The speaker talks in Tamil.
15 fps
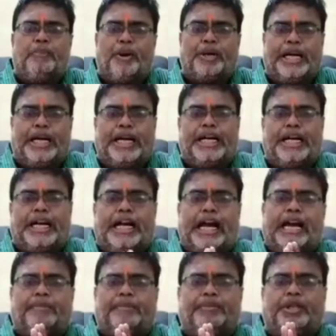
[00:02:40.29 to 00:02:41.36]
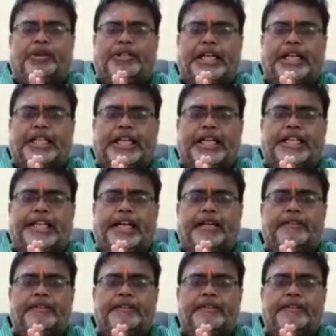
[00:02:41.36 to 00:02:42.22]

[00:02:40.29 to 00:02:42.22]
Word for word: பொற்கரங்களால் ஆரம்பித்து வைக்காதீர்கள் இல்லையா